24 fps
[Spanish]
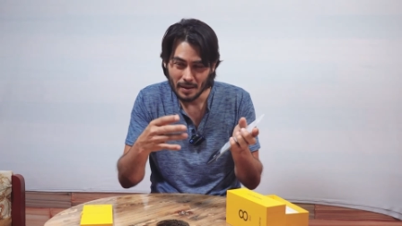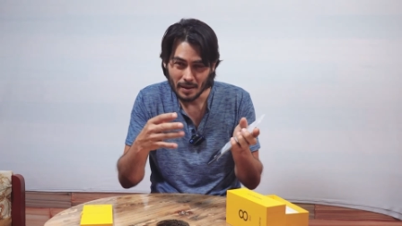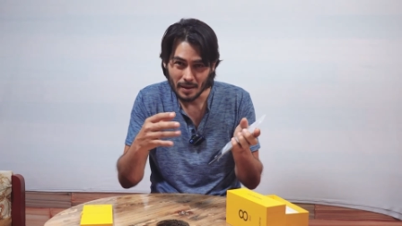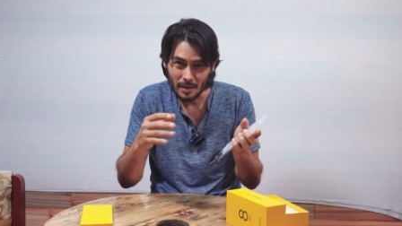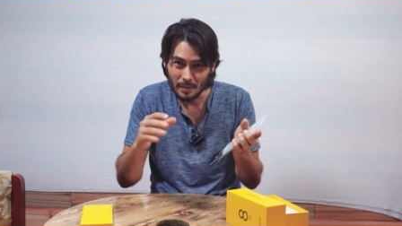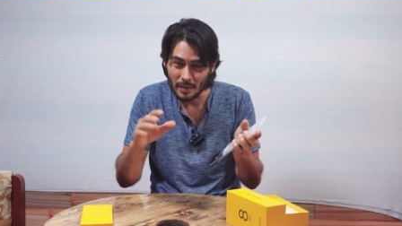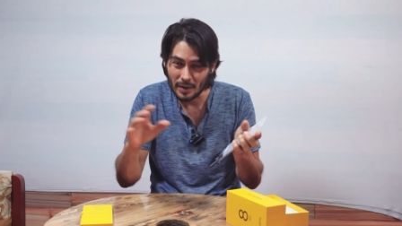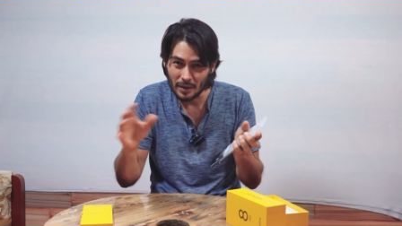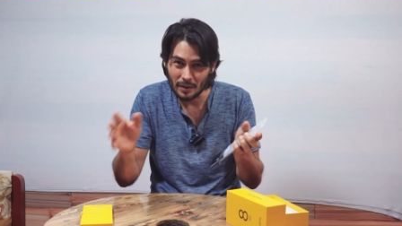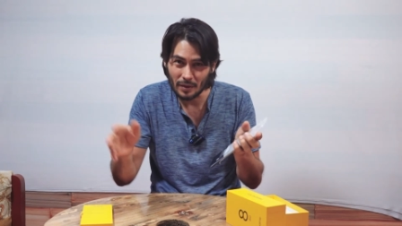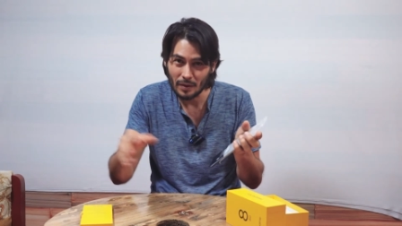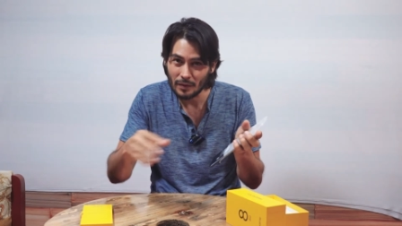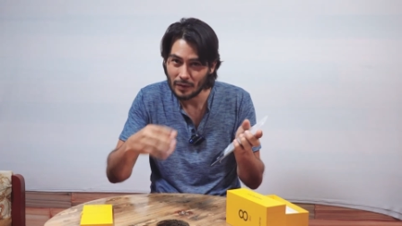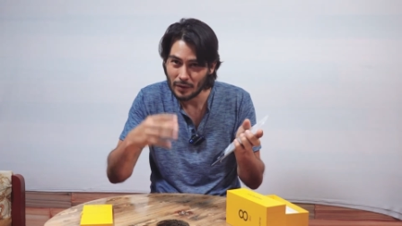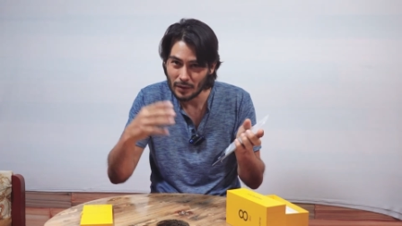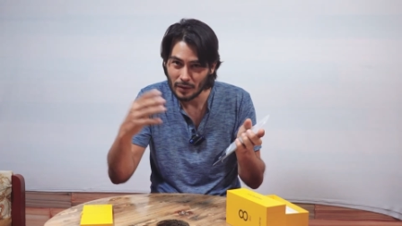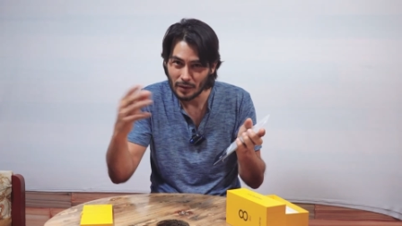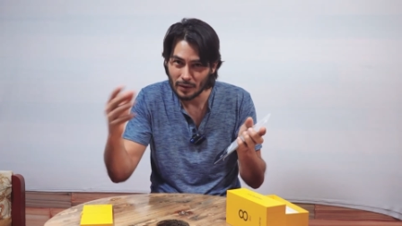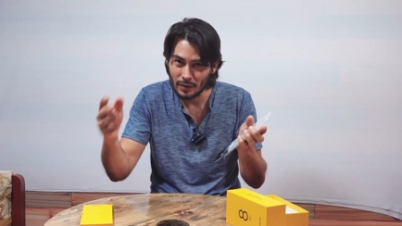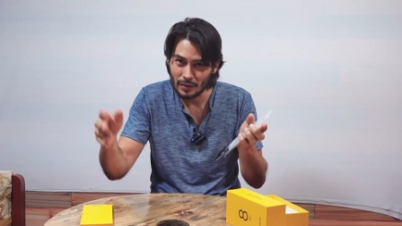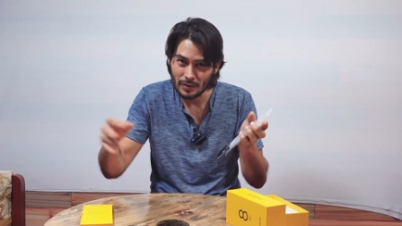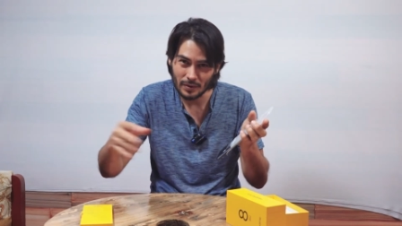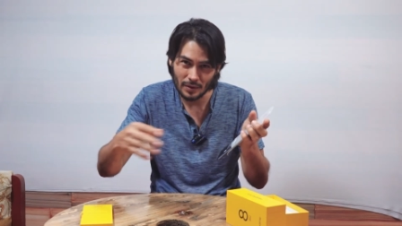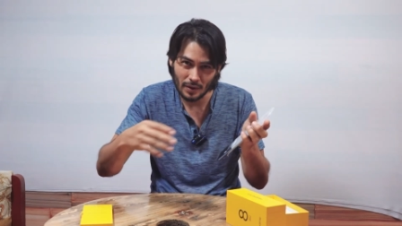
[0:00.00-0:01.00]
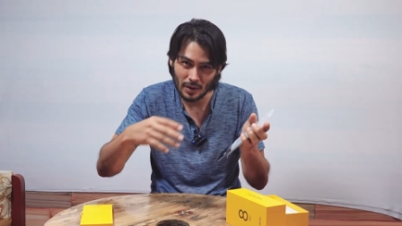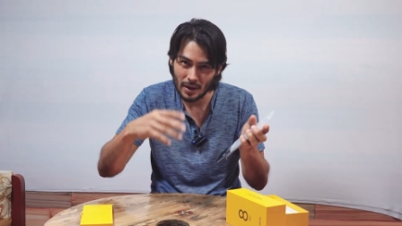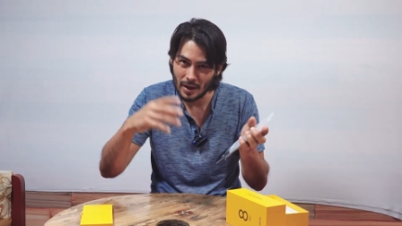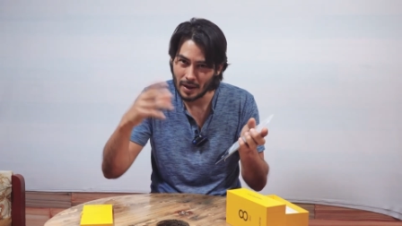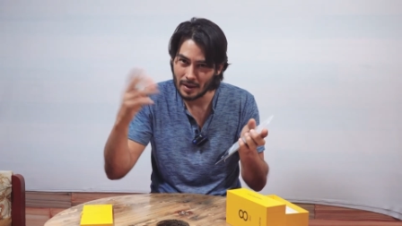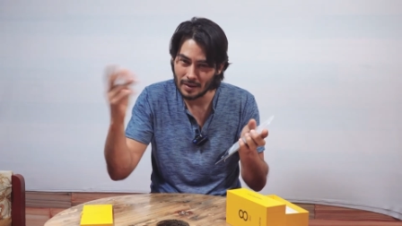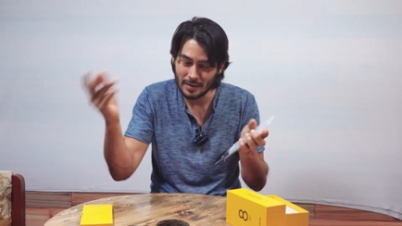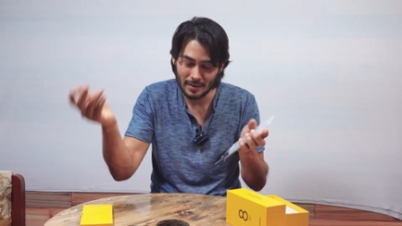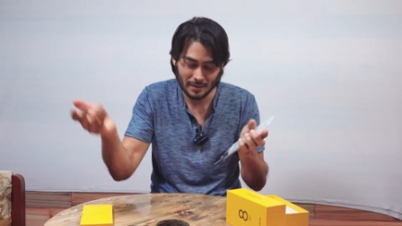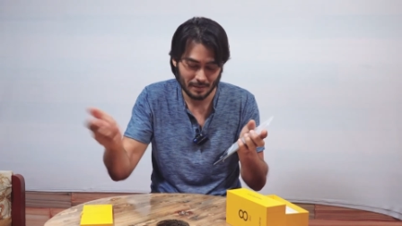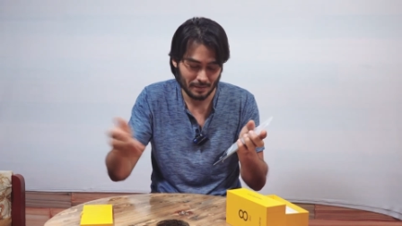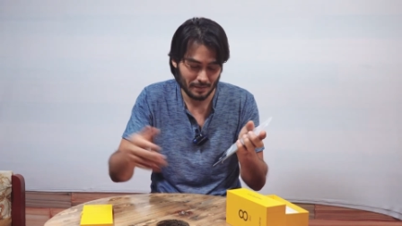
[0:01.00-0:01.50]
Eh, micrófonos,
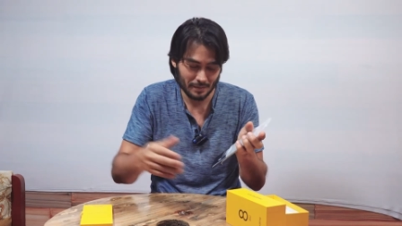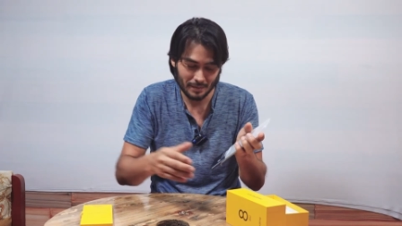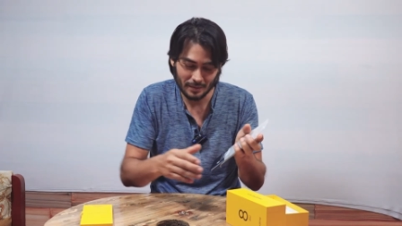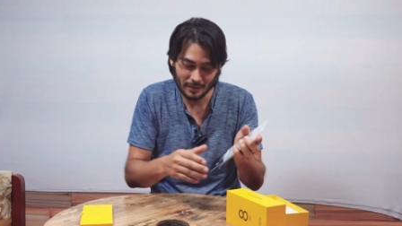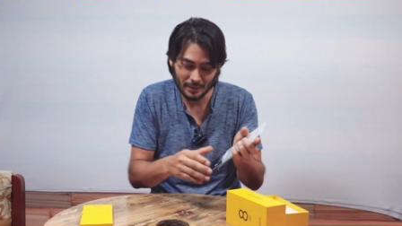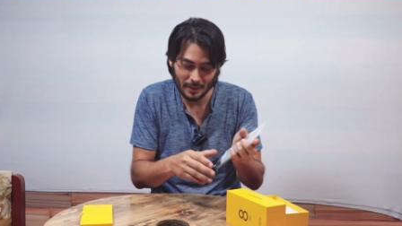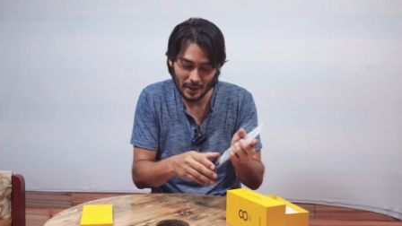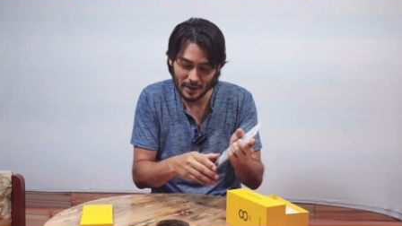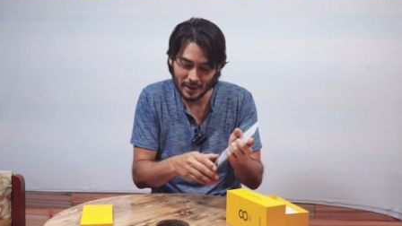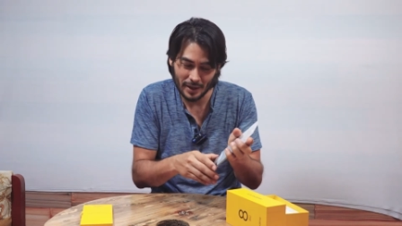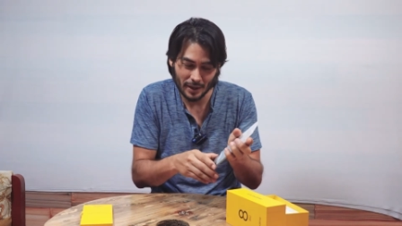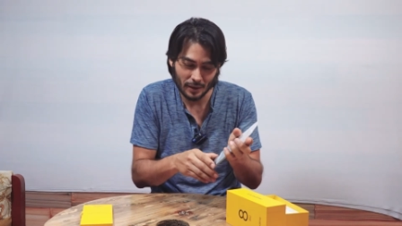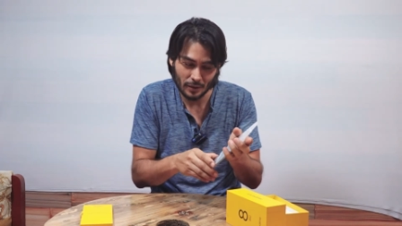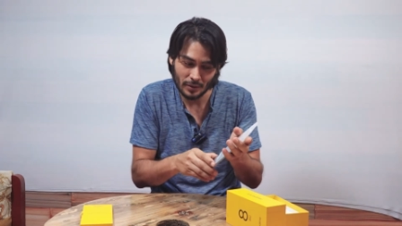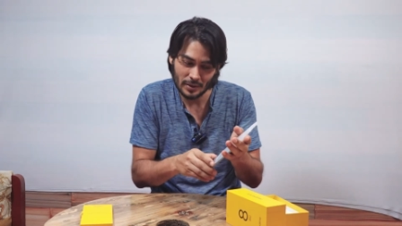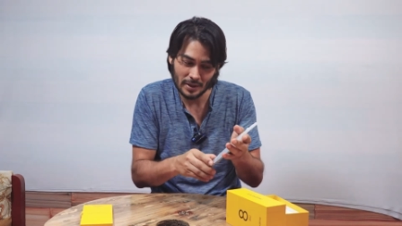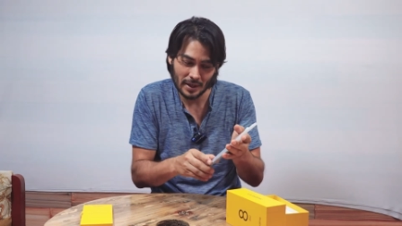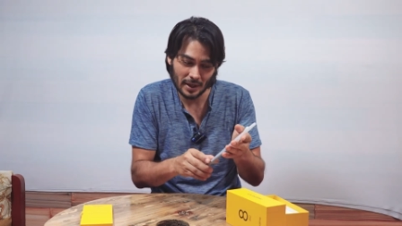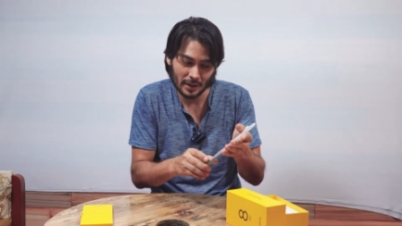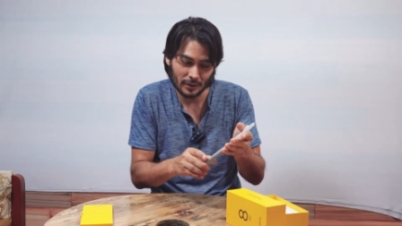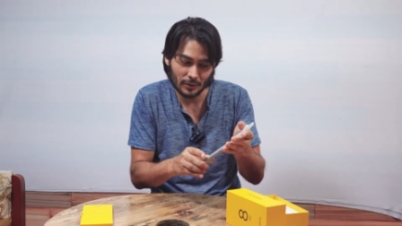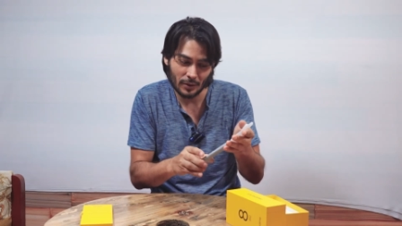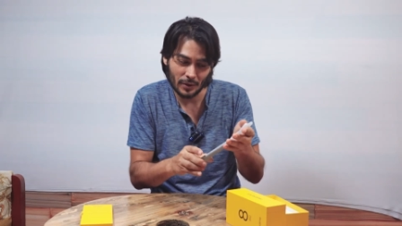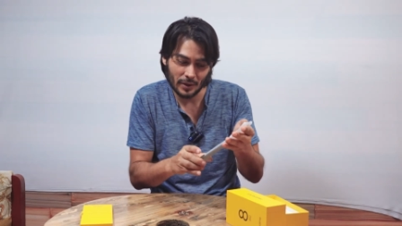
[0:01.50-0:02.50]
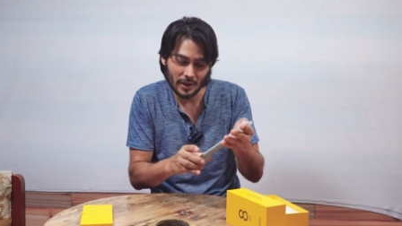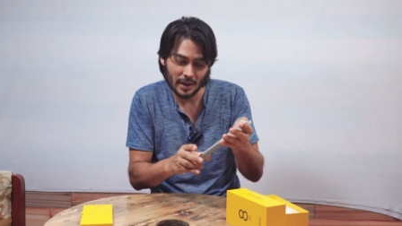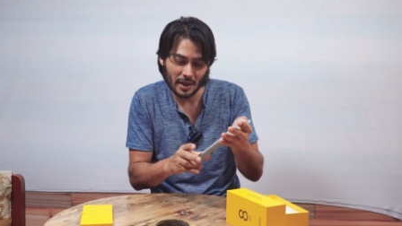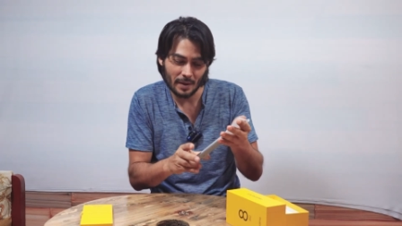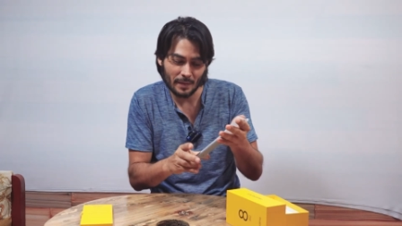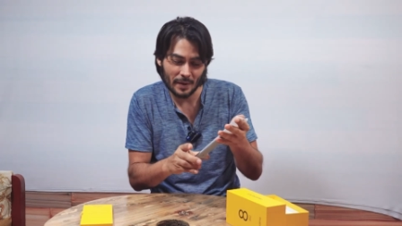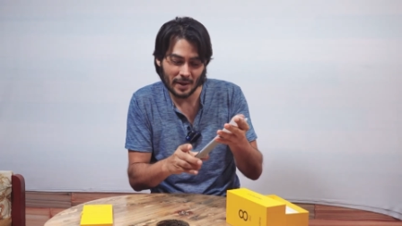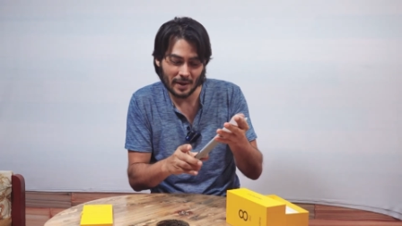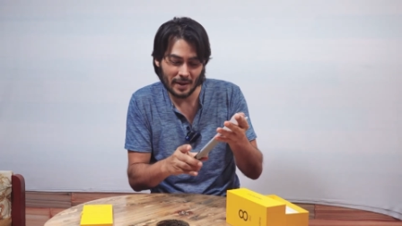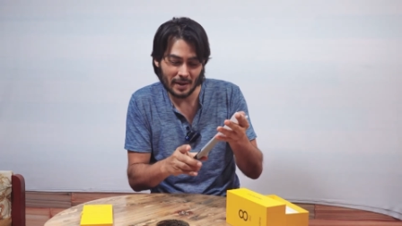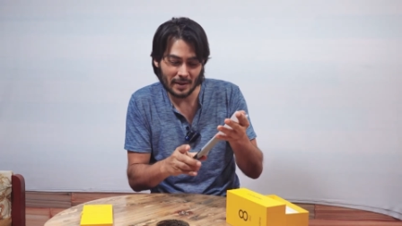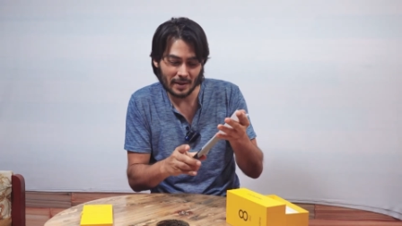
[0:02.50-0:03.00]
consolas, cualquier cosa electrónica
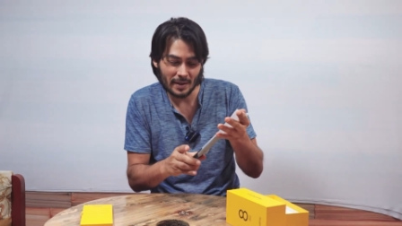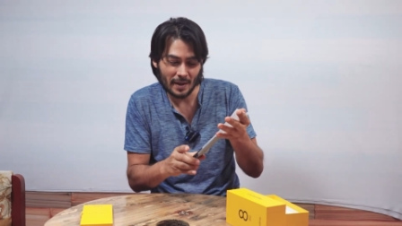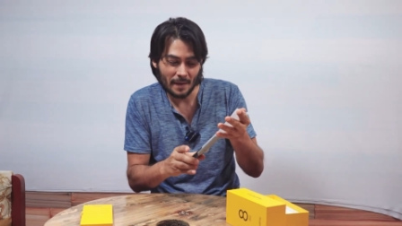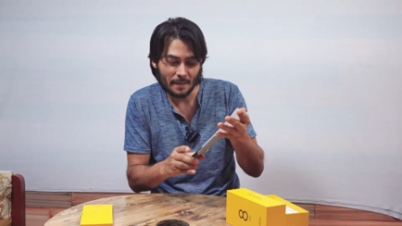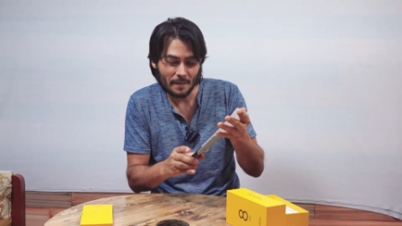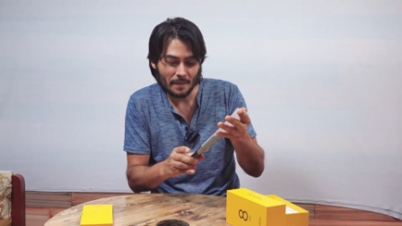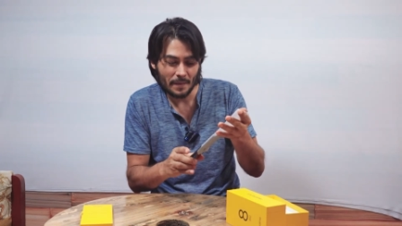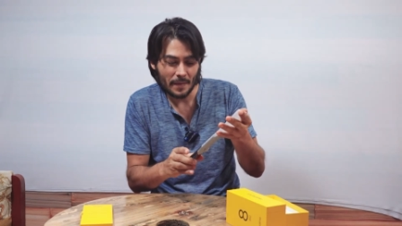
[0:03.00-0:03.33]
me encanta.